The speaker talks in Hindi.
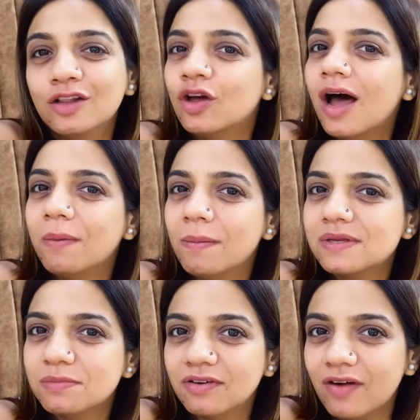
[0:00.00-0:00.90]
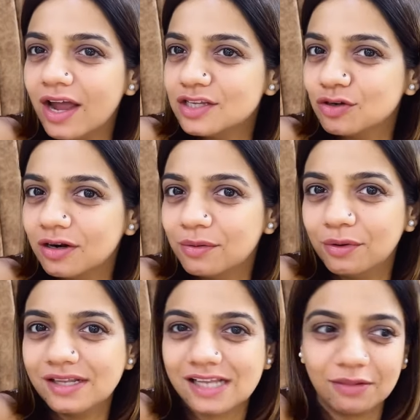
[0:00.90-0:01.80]
तो अभी बस मंगवाए छोले
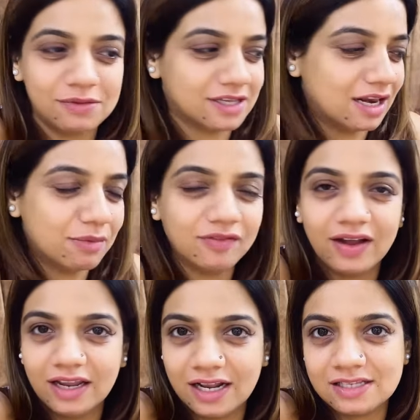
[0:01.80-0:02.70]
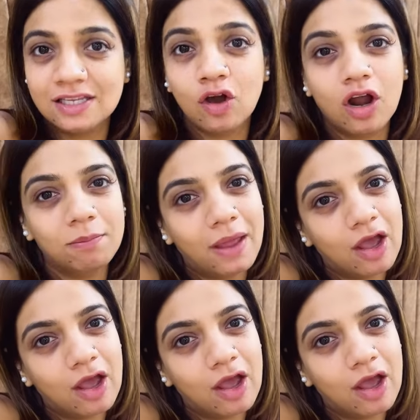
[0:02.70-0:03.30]
भटूरे साथ में इसके लिए मंगवाई लस्सी और